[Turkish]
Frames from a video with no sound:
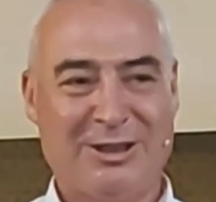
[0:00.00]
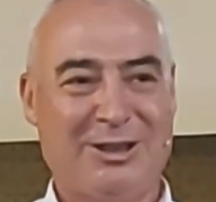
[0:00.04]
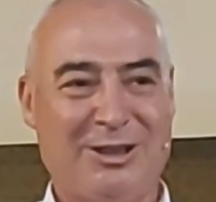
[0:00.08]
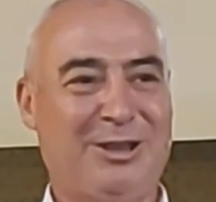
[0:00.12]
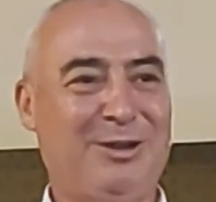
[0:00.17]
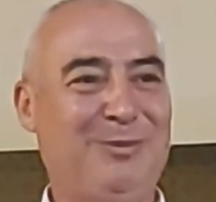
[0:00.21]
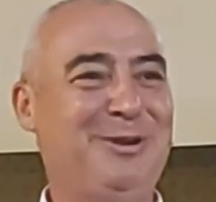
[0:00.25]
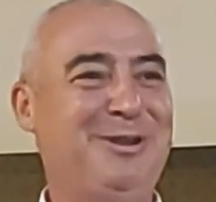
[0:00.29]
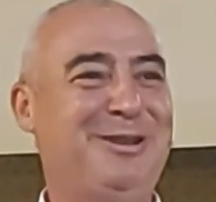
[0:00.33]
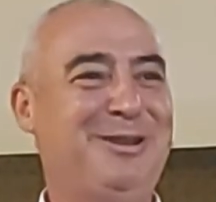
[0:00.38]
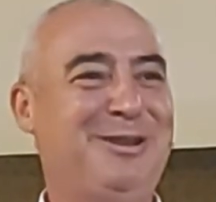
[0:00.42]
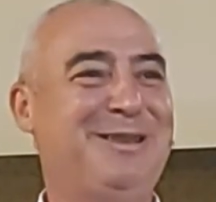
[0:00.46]

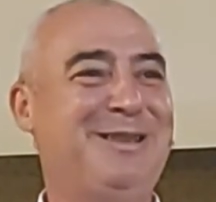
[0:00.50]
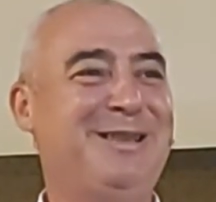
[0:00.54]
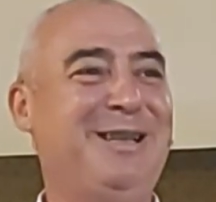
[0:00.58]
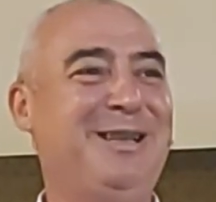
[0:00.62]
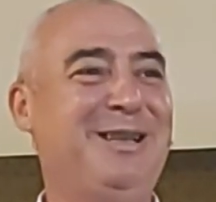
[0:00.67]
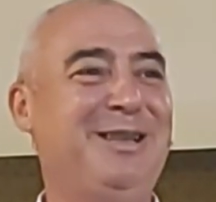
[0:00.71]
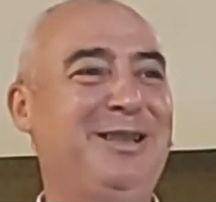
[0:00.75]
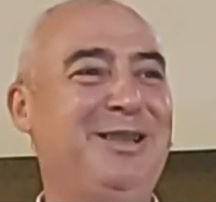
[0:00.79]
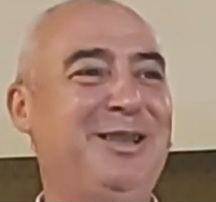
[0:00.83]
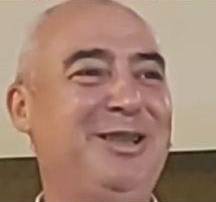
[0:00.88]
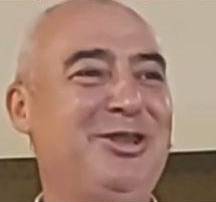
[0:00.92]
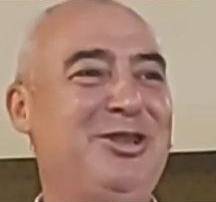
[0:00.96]
Şimdi
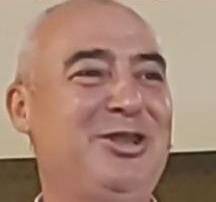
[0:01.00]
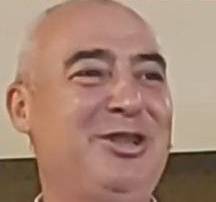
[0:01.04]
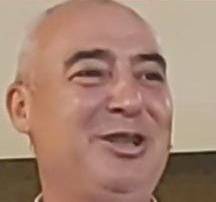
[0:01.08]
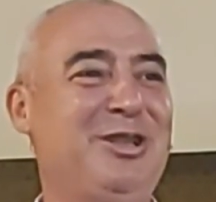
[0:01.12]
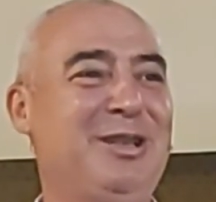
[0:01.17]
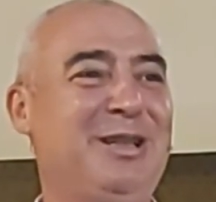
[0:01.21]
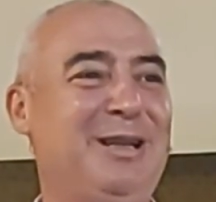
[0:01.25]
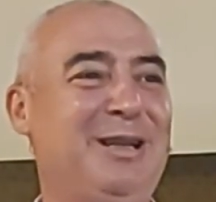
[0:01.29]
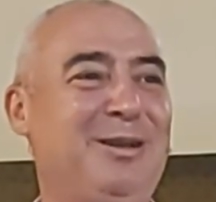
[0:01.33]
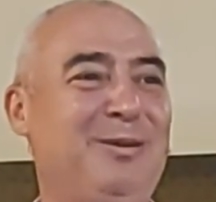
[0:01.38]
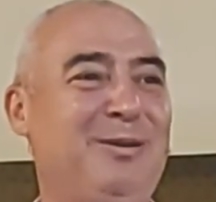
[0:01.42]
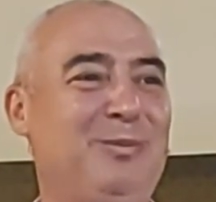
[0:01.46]
size
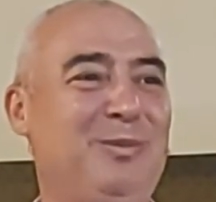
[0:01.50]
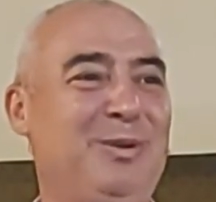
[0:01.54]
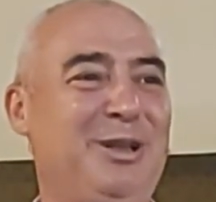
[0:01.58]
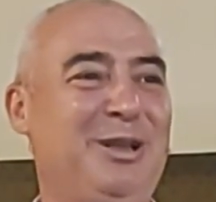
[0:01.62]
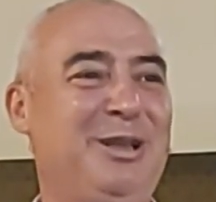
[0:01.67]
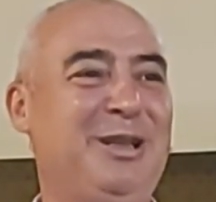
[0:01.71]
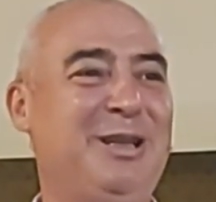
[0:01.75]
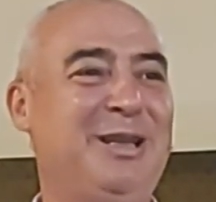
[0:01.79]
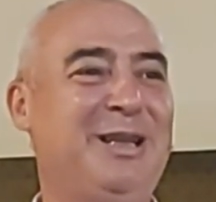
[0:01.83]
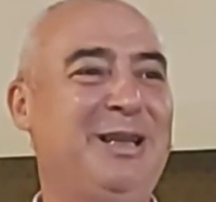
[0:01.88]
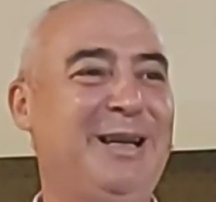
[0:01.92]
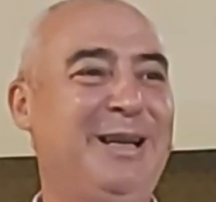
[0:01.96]
İncil'den bir
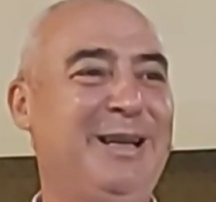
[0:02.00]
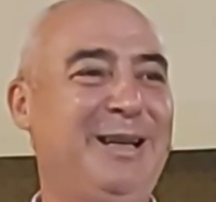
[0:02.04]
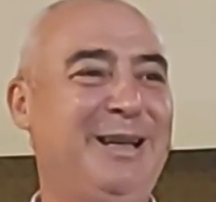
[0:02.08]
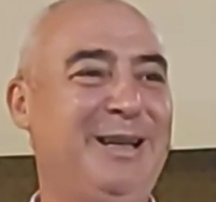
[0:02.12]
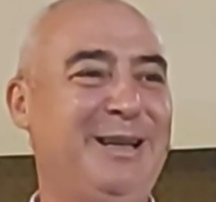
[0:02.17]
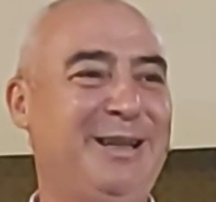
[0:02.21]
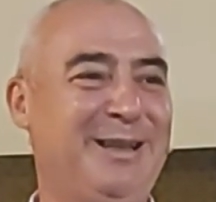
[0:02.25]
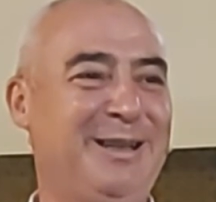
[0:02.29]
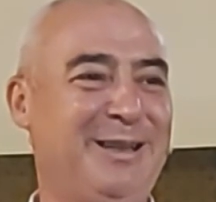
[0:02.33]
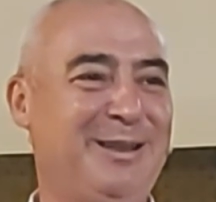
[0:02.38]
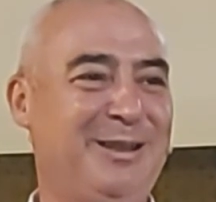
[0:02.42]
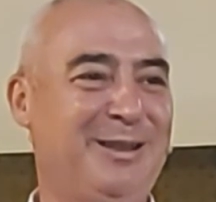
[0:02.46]

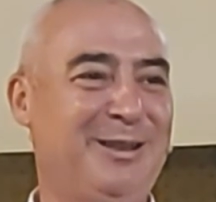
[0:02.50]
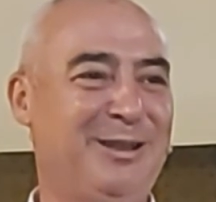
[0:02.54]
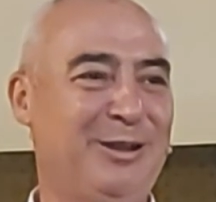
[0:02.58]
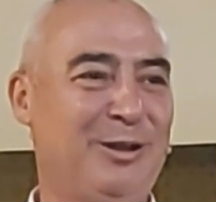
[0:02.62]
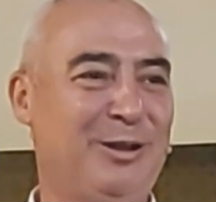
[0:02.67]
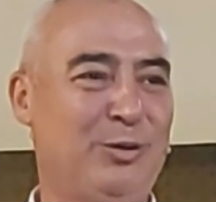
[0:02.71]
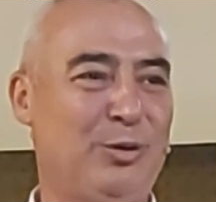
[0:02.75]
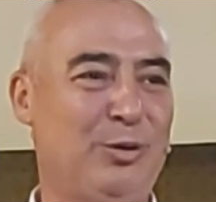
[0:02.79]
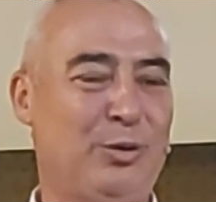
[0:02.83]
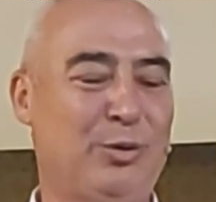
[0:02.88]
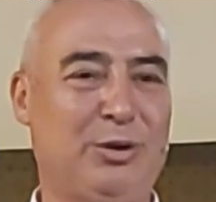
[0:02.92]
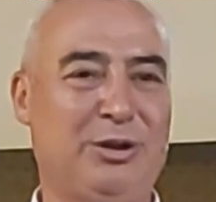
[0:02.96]
hikaye e,
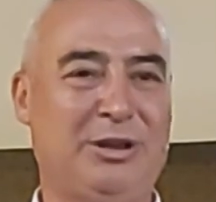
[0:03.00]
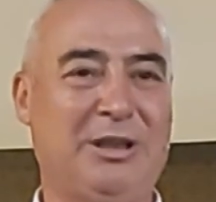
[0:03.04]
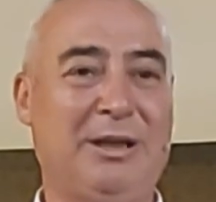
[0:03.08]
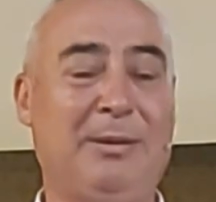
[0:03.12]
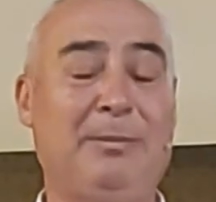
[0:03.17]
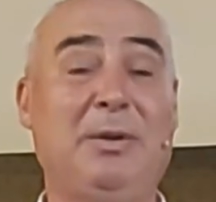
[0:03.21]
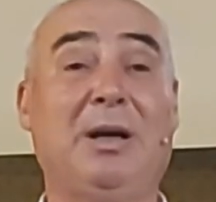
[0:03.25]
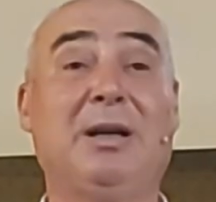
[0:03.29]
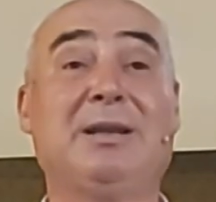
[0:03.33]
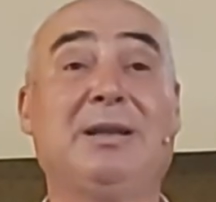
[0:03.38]
okuyacağım.